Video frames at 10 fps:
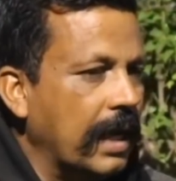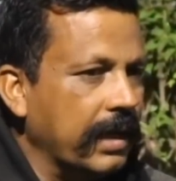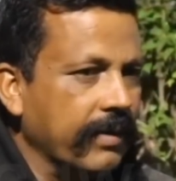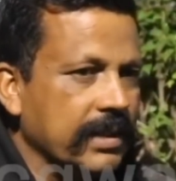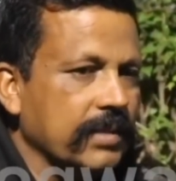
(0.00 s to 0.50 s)

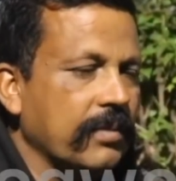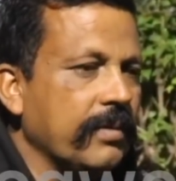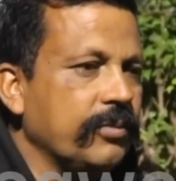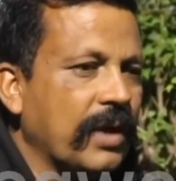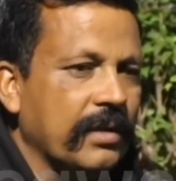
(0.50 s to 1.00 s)
आने वाले समय
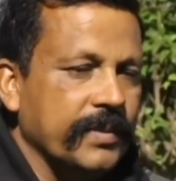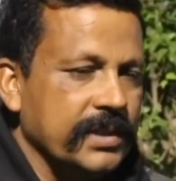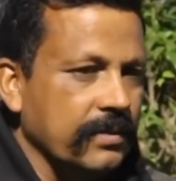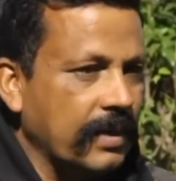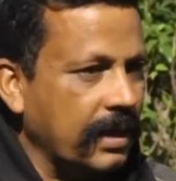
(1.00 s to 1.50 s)
में पुरानी
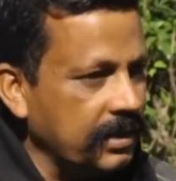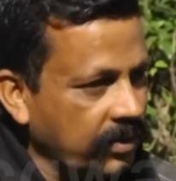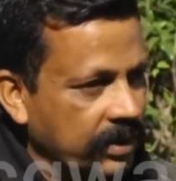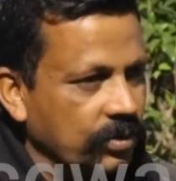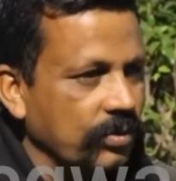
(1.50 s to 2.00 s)
पेंशन बहाली
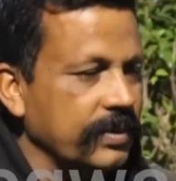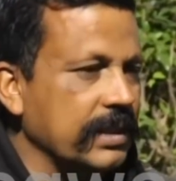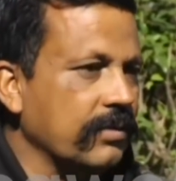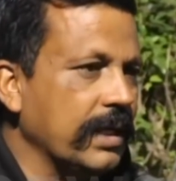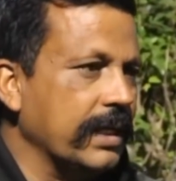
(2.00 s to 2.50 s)
और ये दोनों
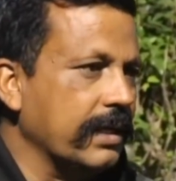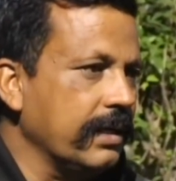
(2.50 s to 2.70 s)
विषय को लेकर